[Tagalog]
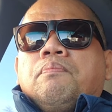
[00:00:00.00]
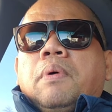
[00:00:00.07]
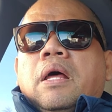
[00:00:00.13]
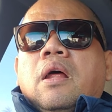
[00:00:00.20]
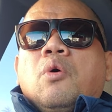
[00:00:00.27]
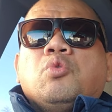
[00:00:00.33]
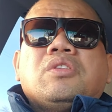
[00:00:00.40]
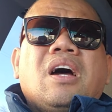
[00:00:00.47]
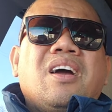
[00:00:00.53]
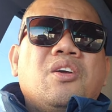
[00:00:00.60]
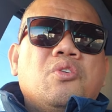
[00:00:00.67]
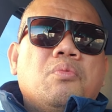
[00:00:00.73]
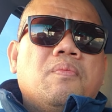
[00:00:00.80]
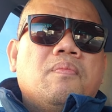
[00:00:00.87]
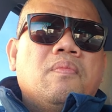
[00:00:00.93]
para ho
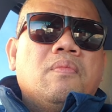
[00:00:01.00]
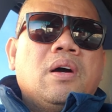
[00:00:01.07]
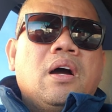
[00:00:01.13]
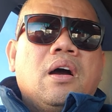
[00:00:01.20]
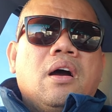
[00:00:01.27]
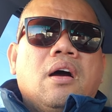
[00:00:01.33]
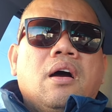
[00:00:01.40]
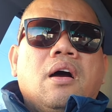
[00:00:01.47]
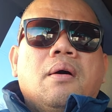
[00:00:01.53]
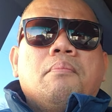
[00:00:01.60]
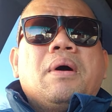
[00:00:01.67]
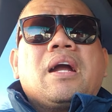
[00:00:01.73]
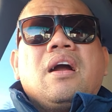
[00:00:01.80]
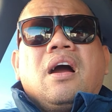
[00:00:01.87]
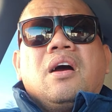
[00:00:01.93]
tayo ma-
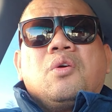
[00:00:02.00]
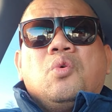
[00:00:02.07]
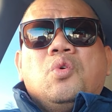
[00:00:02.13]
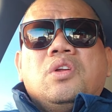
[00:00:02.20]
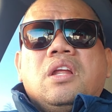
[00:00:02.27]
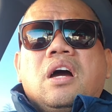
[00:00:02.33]
magkakaroon